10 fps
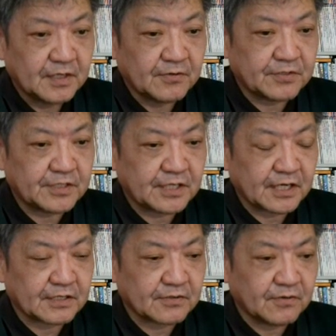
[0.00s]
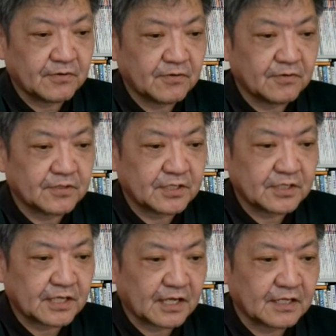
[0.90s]
ロシアの
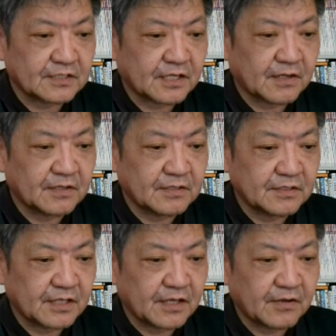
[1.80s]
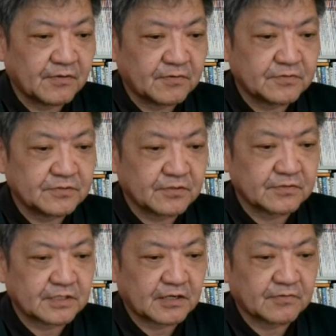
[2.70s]
資産3000億
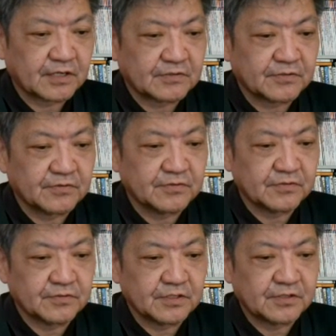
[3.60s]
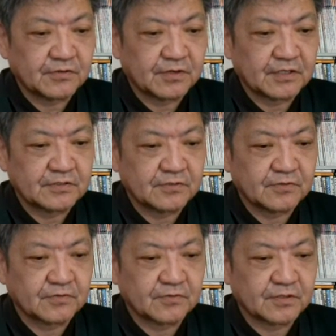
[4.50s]
ドル、約42兆円
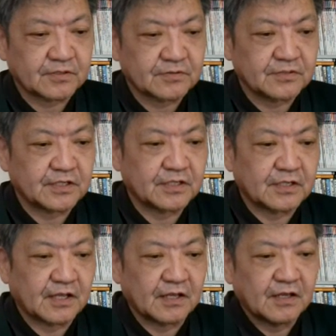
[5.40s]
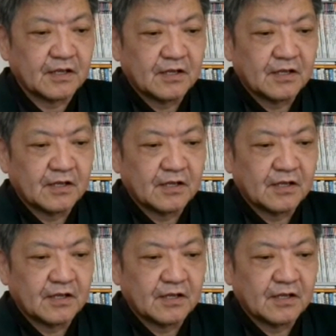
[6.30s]
相当について、